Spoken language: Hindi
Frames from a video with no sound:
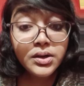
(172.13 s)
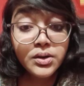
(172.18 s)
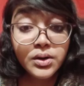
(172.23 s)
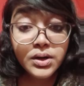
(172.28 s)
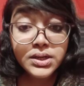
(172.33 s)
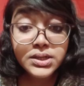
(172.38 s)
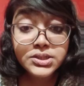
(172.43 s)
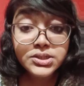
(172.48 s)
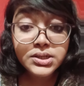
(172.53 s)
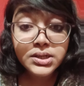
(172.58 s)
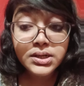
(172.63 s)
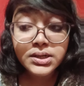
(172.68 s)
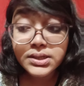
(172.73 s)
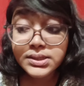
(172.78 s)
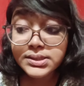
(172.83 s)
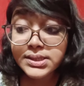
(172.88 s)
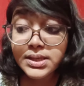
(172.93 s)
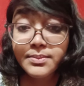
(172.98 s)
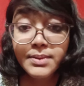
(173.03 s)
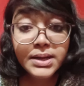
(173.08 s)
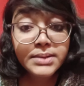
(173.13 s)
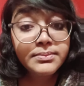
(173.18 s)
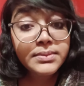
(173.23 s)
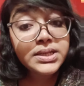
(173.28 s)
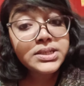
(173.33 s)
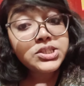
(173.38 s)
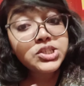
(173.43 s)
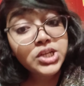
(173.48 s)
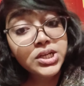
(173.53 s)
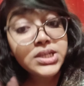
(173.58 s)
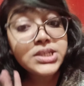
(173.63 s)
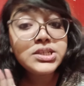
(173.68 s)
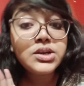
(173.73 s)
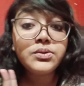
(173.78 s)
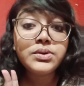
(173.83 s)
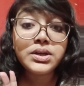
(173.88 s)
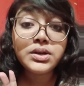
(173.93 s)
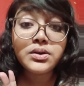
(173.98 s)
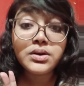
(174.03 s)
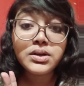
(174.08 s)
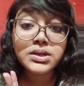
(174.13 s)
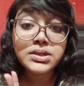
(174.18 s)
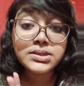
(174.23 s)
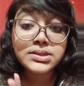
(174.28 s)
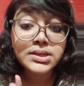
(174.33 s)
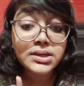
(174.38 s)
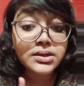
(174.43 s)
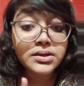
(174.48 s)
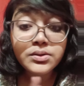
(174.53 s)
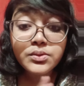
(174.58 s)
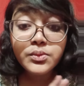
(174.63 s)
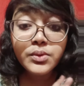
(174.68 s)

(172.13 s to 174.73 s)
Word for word: कॉलेज का इसके बाद मैं चली जाऊँगी कॉलेज से